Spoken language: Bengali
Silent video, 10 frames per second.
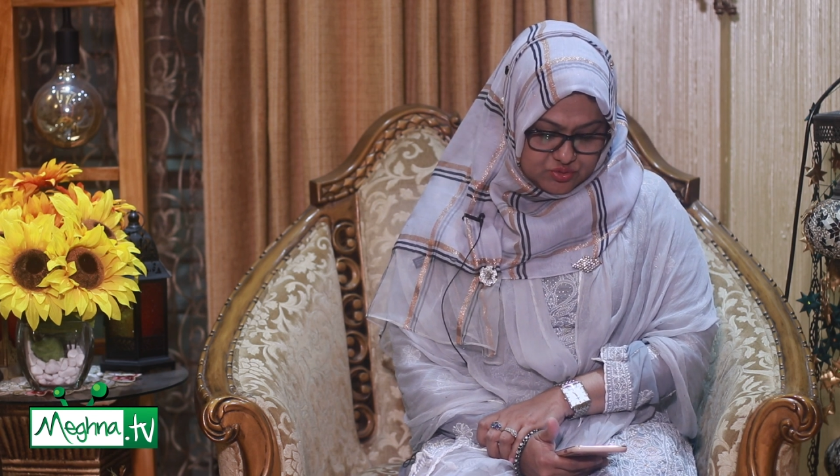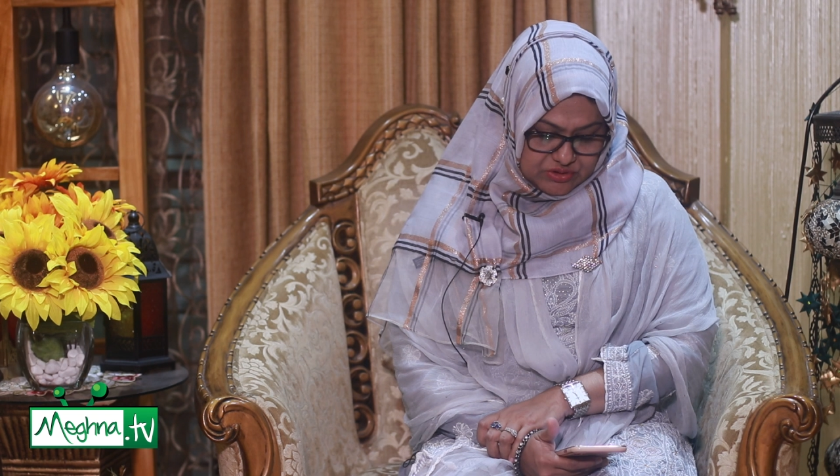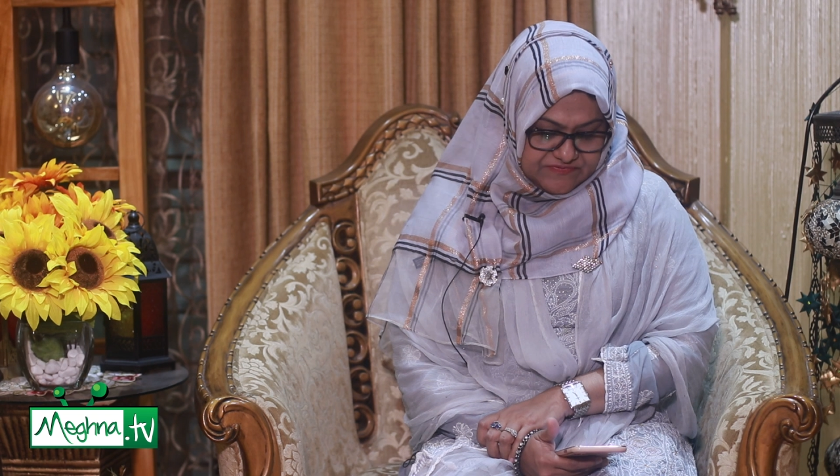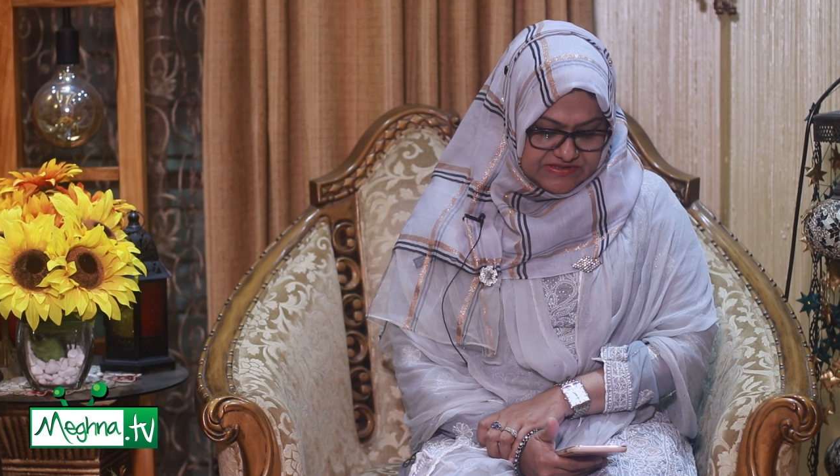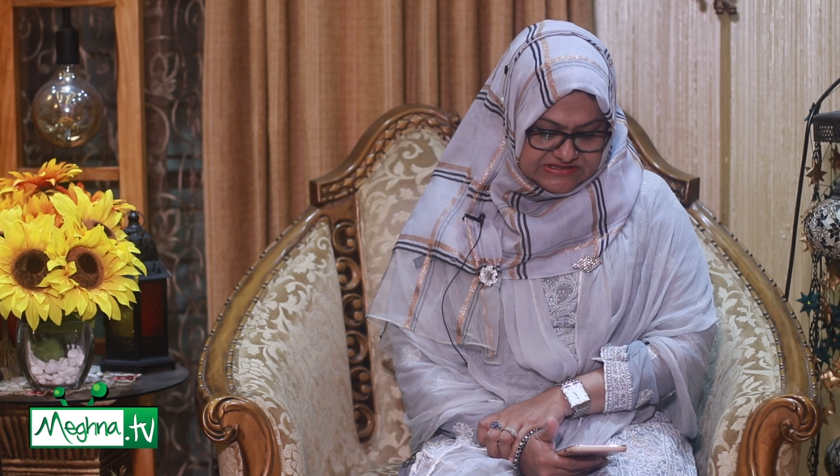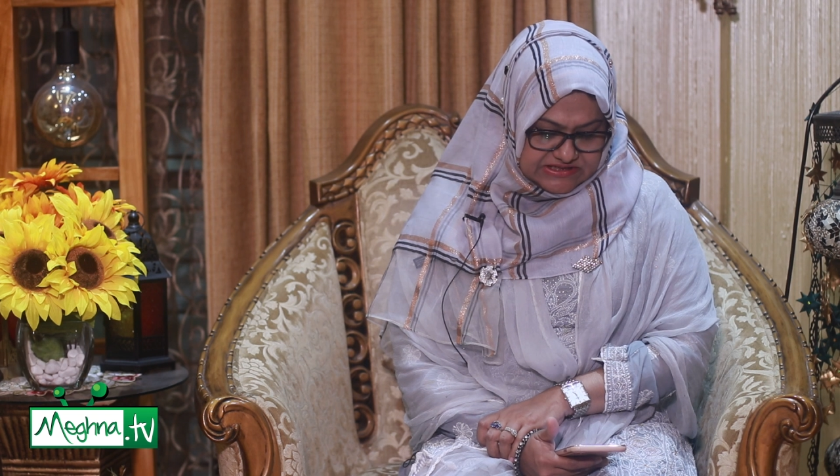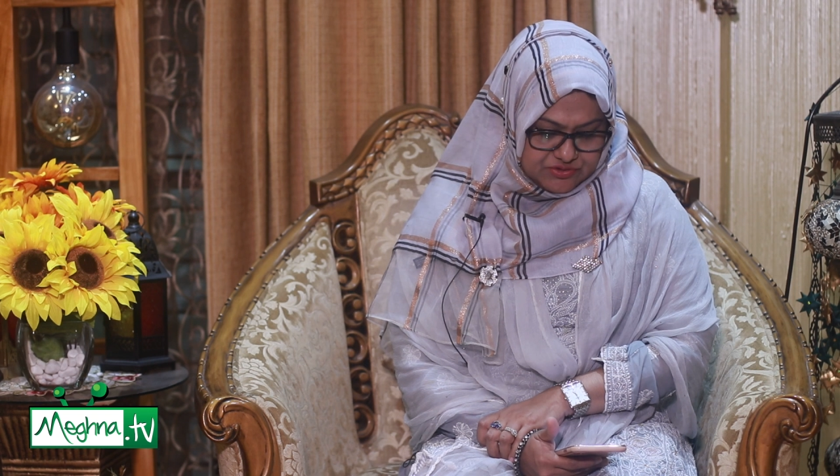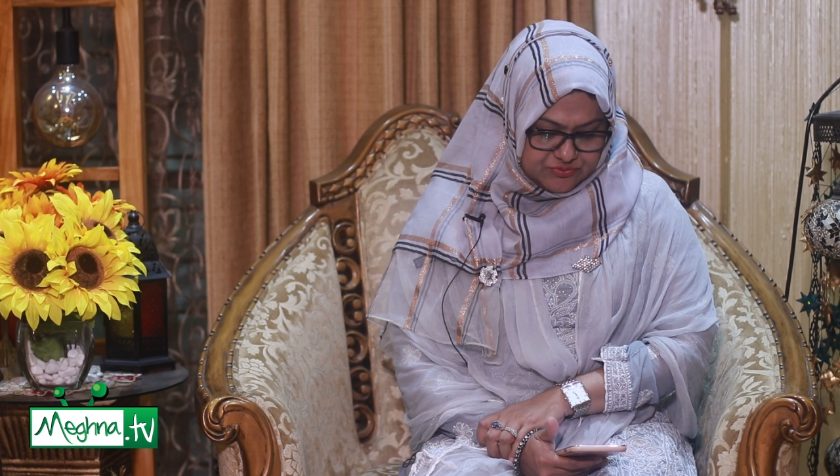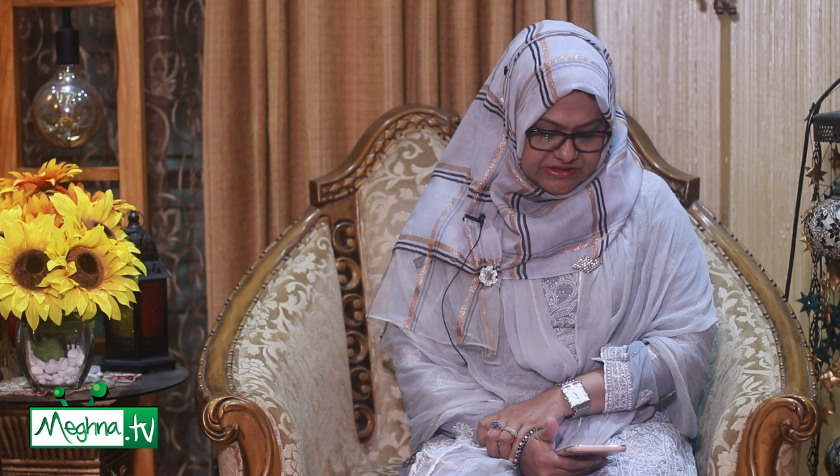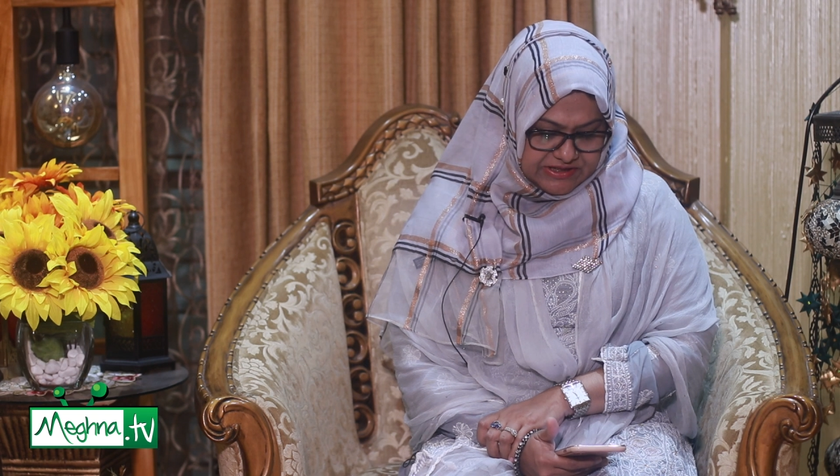তুলে ফেলেছিলেন
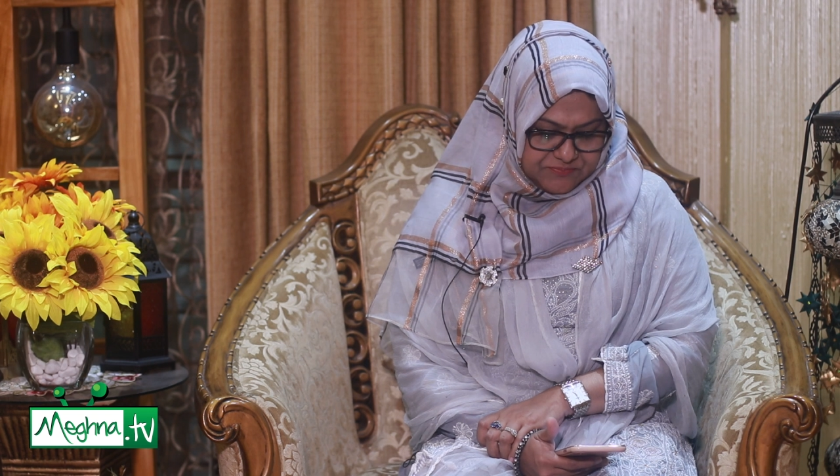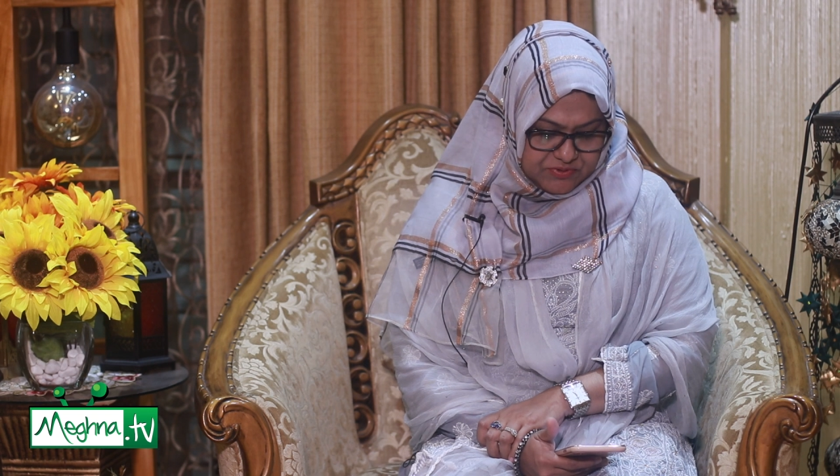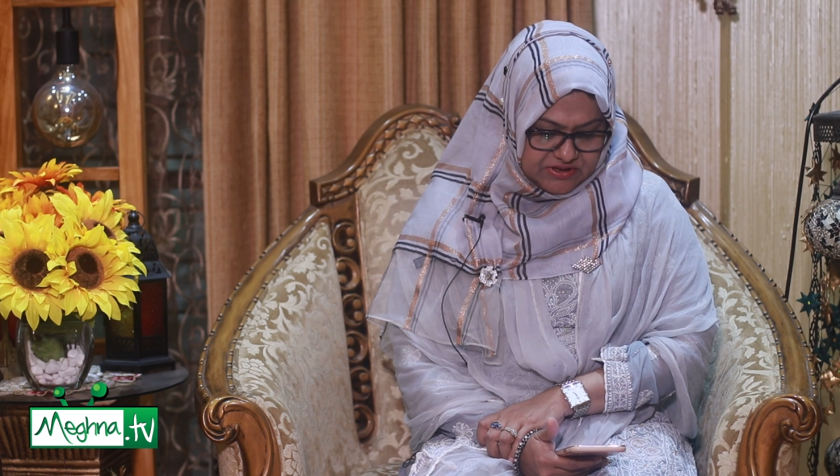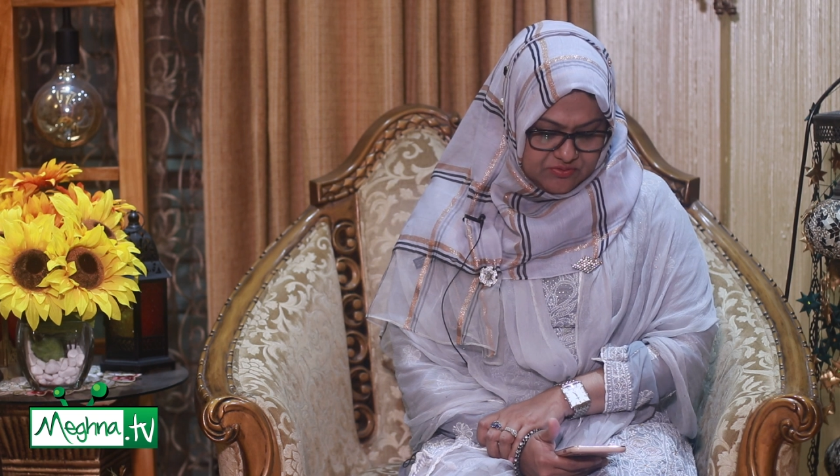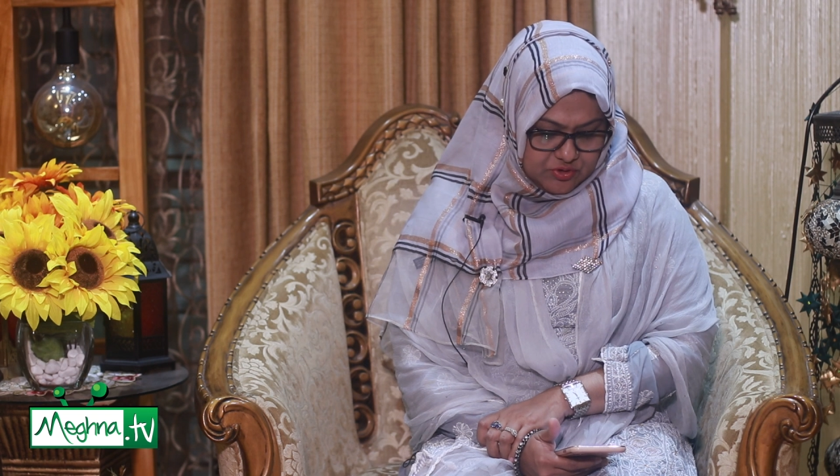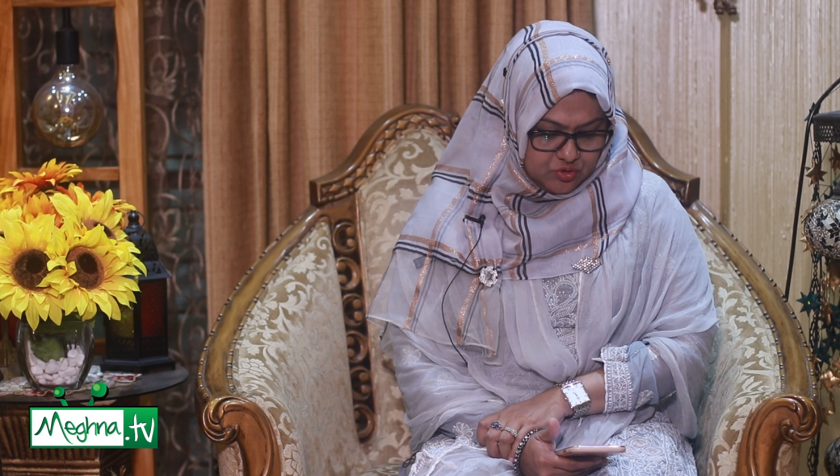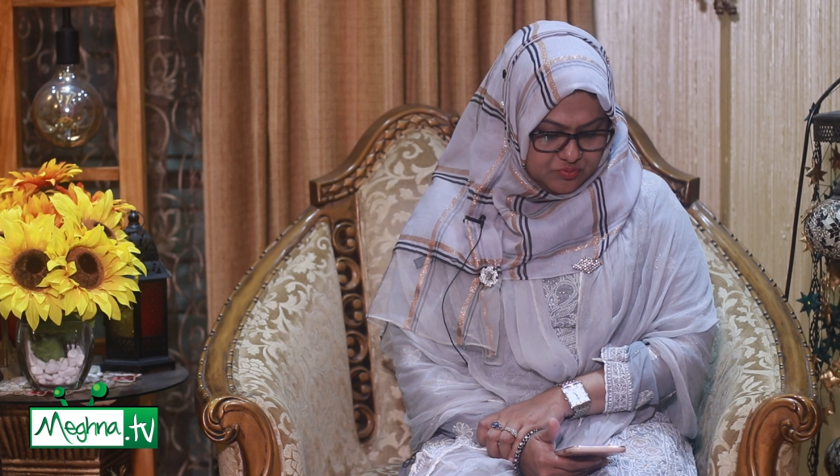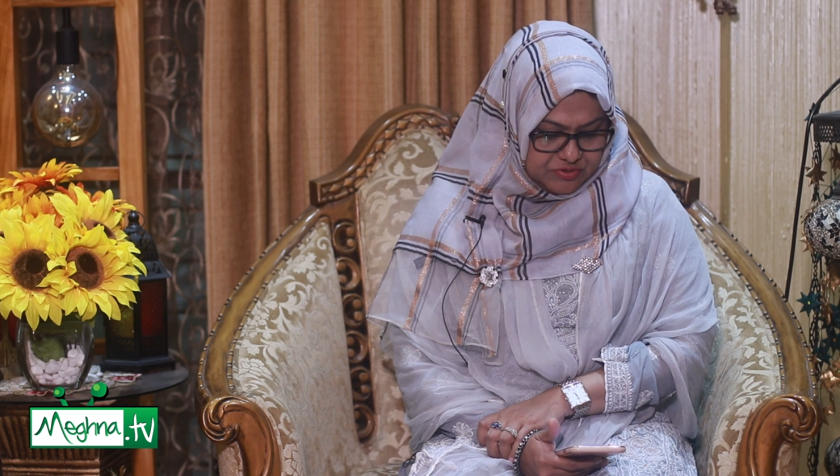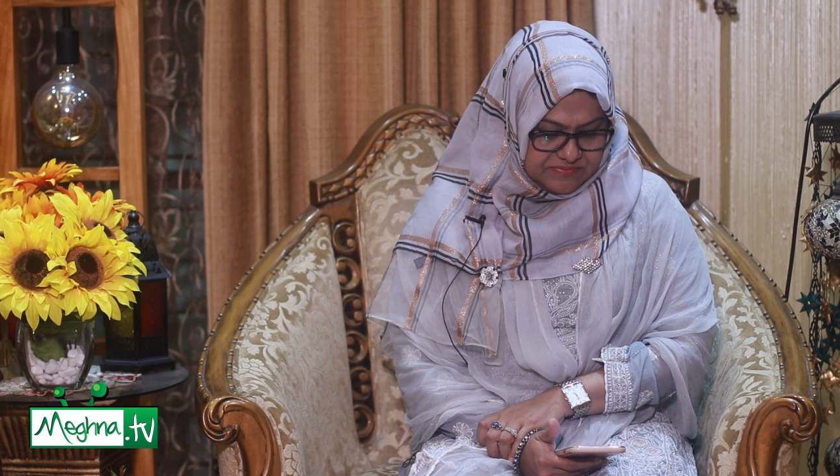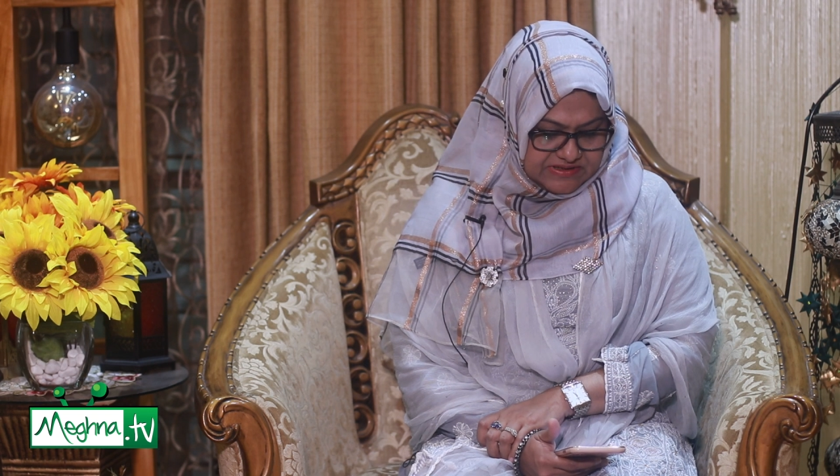উনি এরপর থেকে ওনার
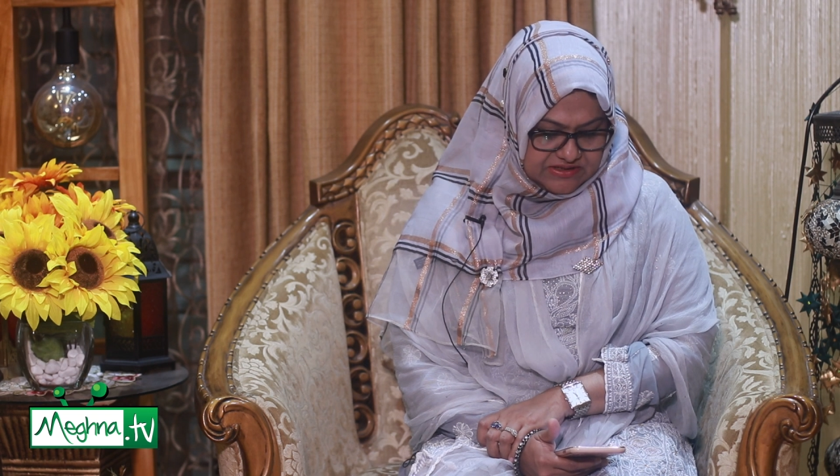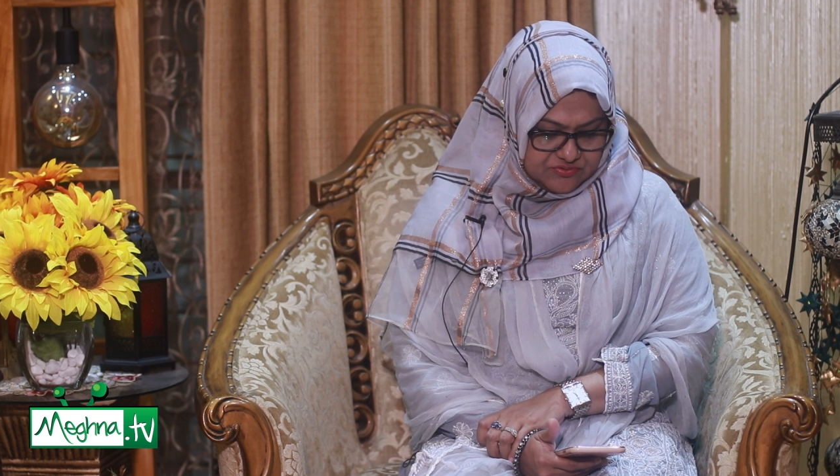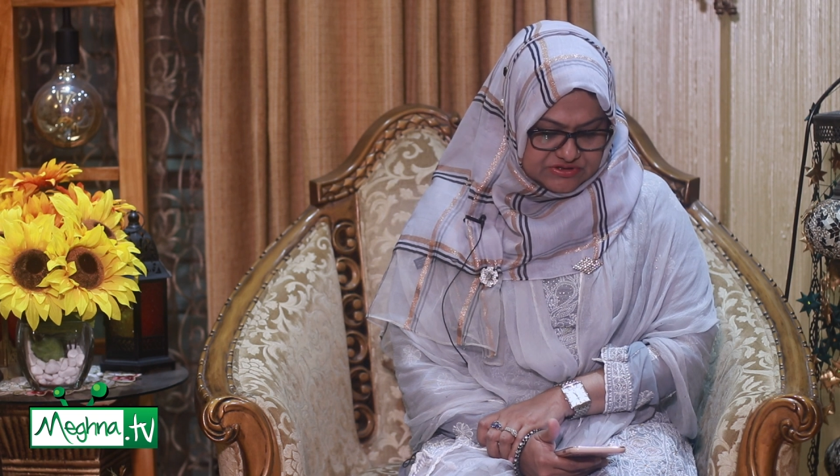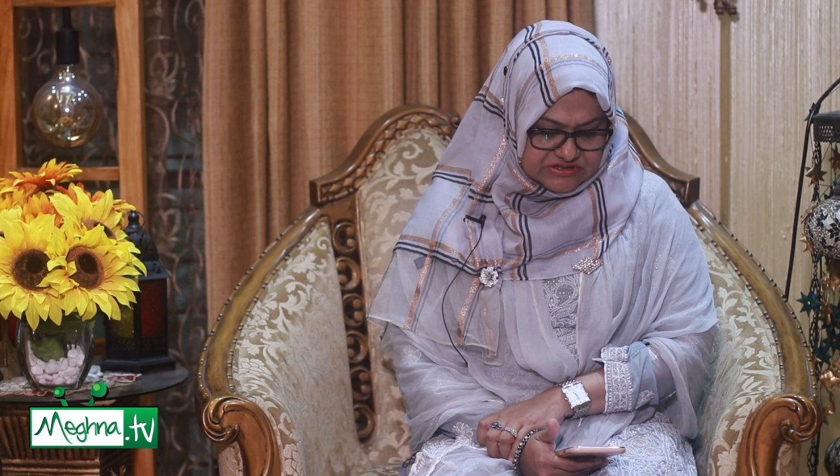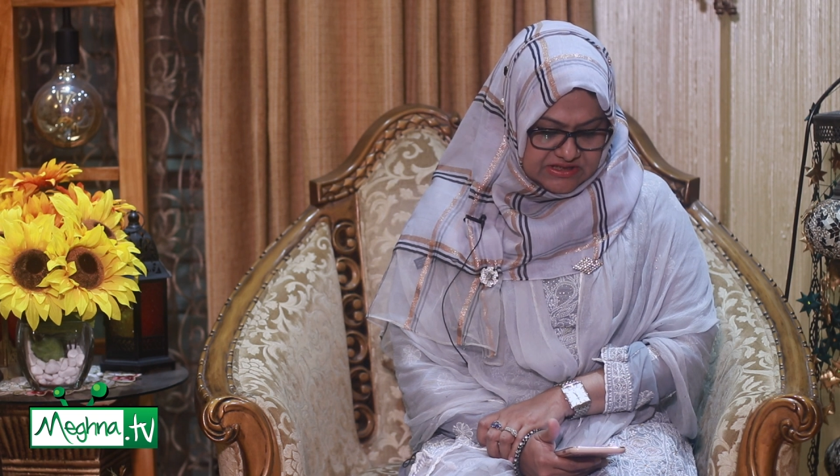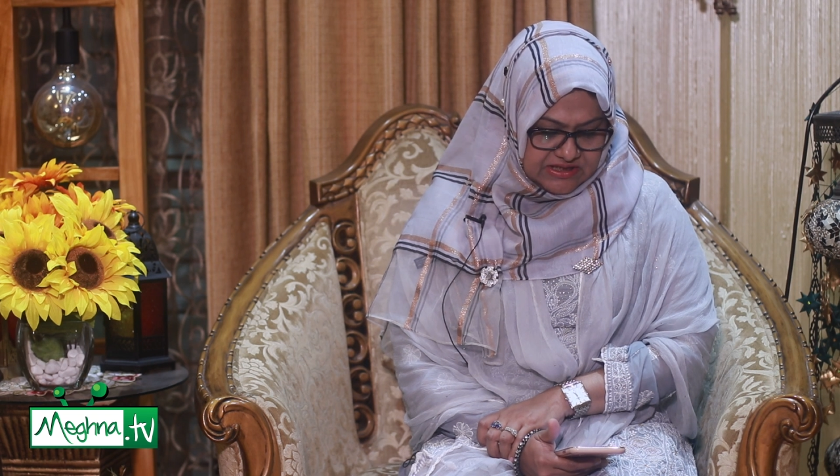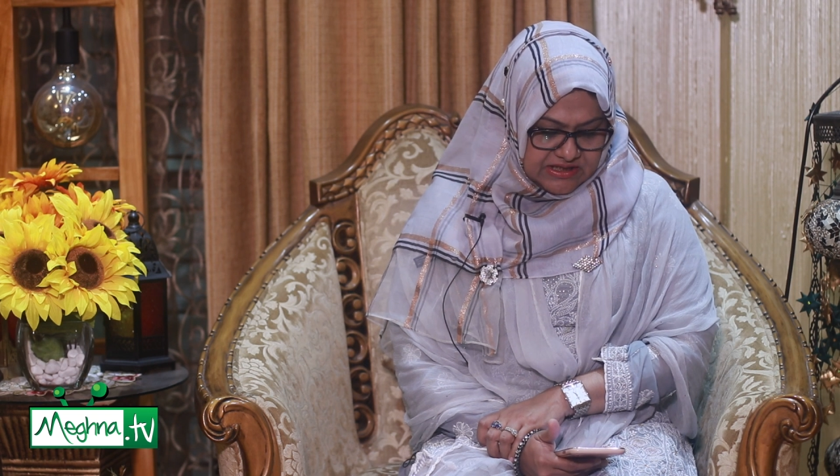কোমরে ব্যথা হচ্ছে